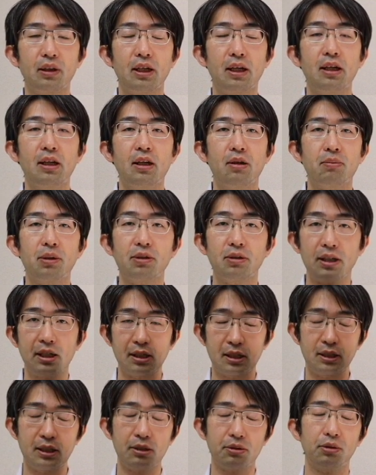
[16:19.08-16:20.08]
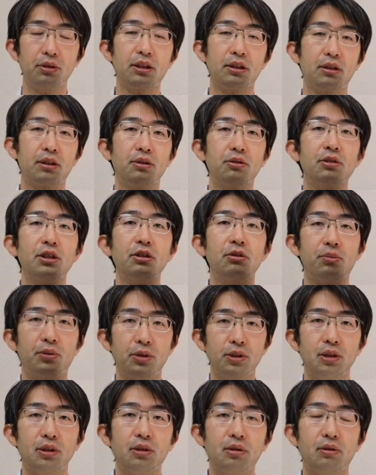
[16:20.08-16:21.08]
でまず眼窩底骨折かどうかの
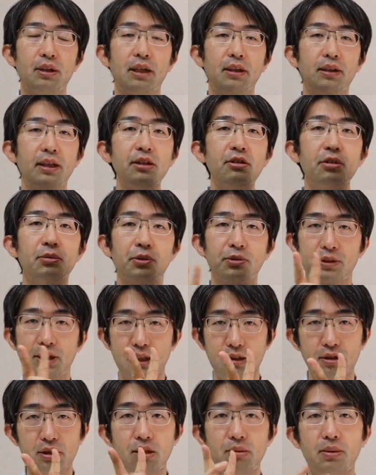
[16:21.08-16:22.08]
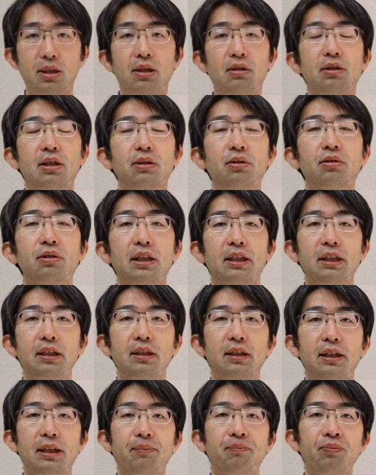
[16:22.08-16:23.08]
ポイントは何よりもふたつに見えるかどうかで
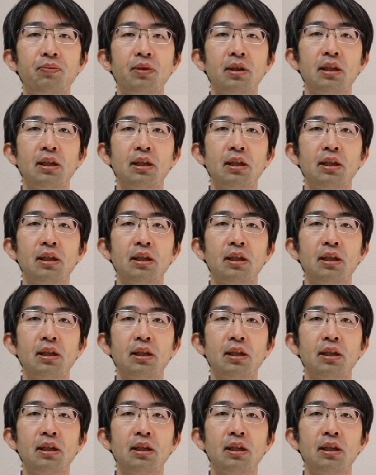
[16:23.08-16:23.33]
すね。